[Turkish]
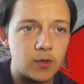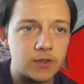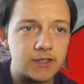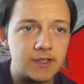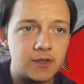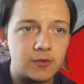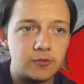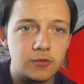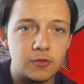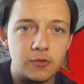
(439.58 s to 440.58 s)
puanlı lider
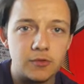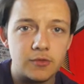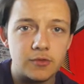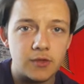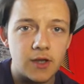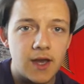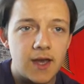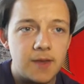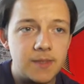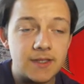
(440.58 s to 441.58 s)
olduğunu görürüz.
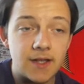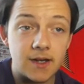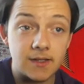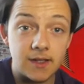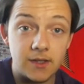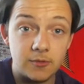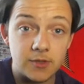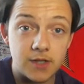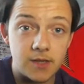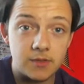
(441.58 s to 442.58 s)
Biz arkadan geliyoruz
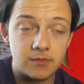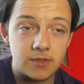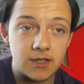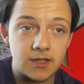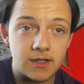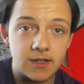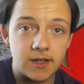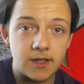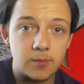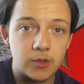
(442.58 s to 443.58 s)
kayıpsız bir şekilde
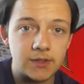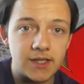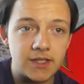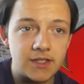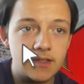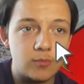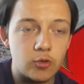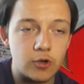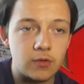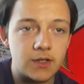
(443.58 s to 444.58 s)
47 puanla ikinciyiz.
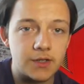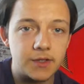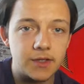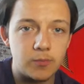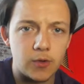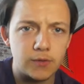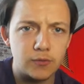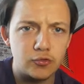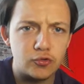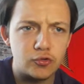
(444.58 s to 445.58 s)
Monaco 42 puanla
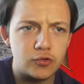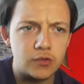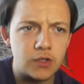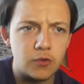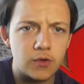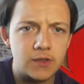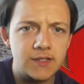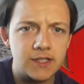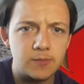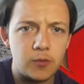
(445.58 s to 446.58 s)
üçüncü. Lyon
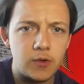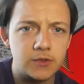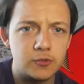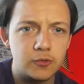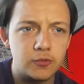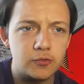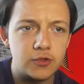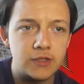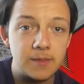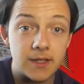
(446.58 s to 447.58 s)
40 puanla
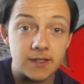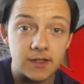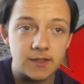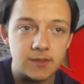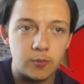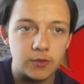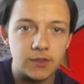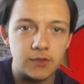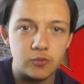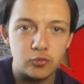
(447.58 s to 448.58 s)
dördüncü. Nimes de 40
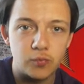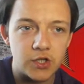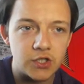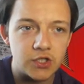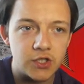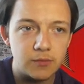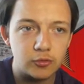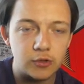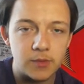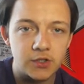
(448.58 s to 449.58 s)
puanla beşinci. Burada bir